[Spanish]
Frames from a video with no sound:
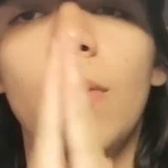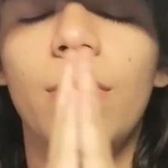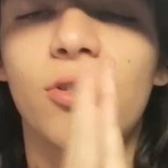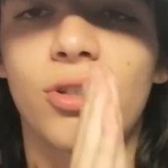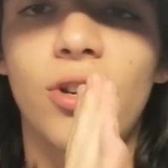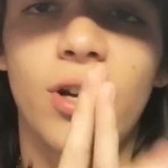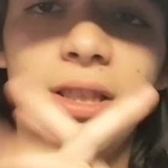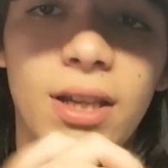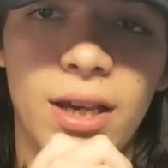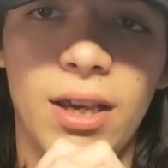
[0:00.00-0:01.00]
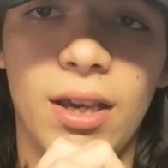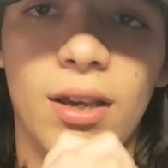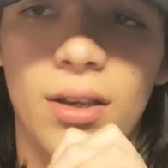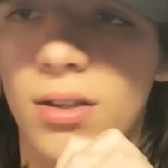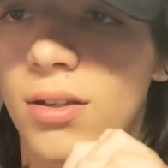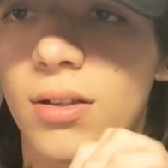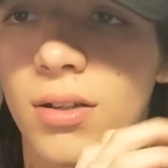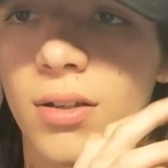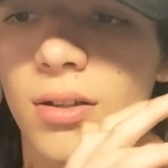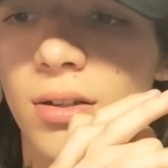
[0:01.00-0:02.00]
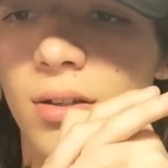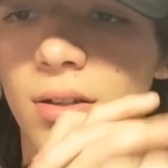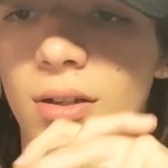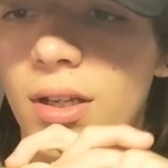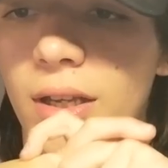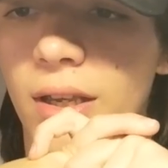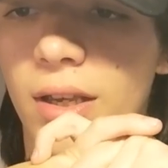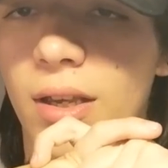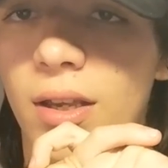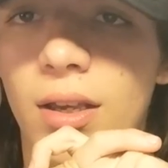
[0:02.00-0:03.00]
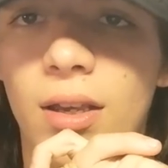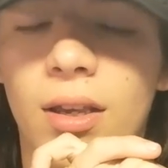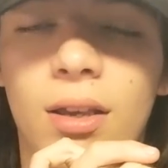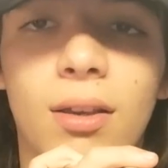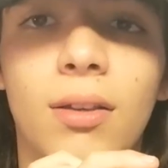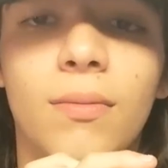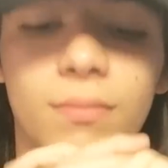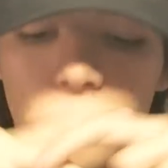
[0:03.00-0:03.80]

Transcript: Pero en serio, gente que. que.